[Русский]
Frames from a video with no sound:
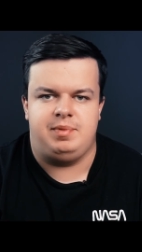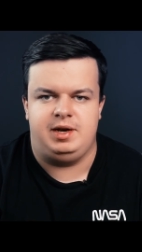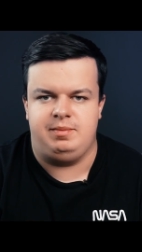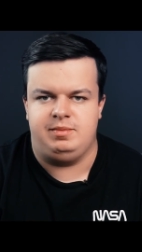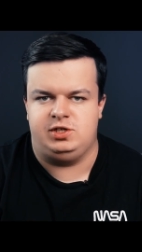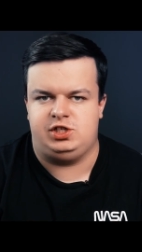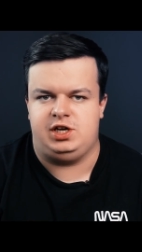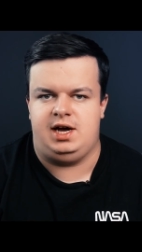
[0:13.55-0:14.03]

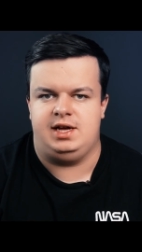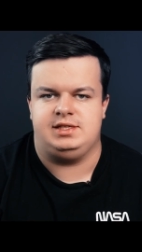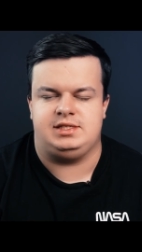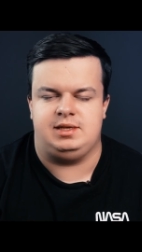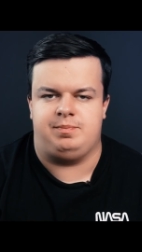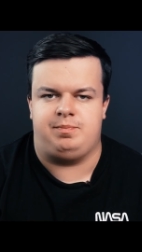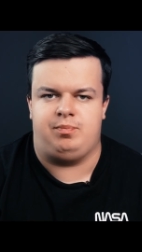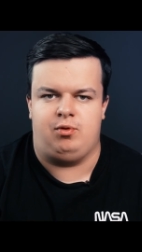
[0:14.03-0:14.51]

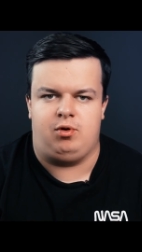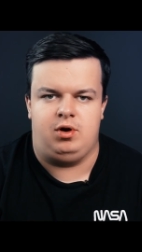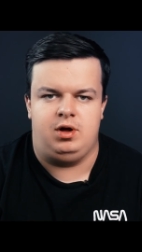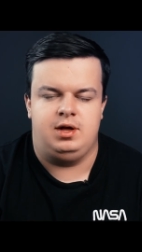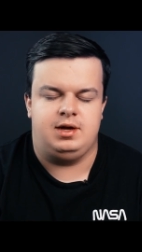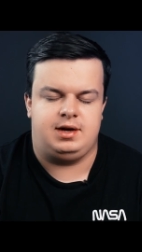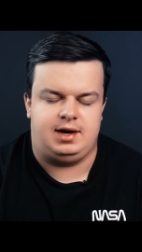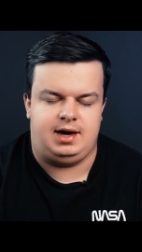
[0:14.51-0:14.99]
перемещается
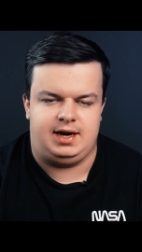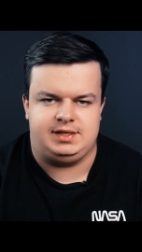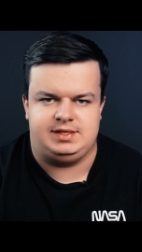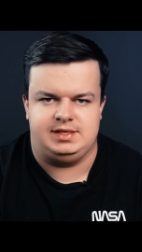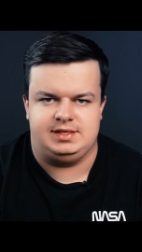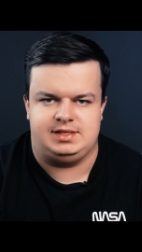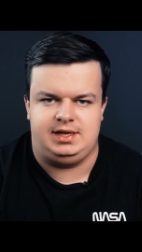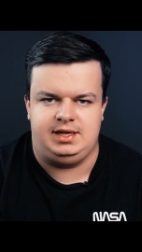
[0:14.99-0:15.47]
по
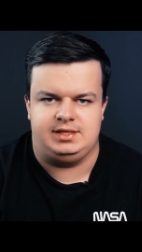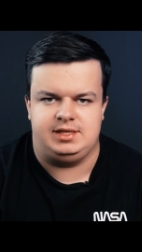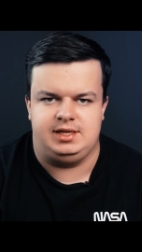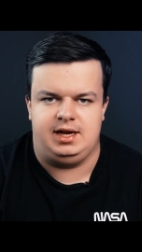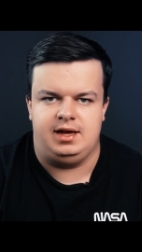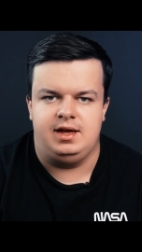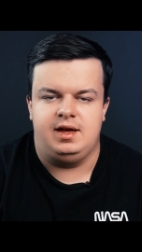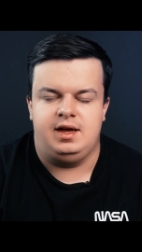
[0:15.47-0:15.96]
карте
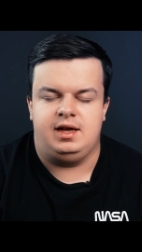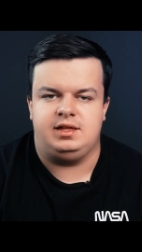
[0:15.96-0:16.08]
зрителя.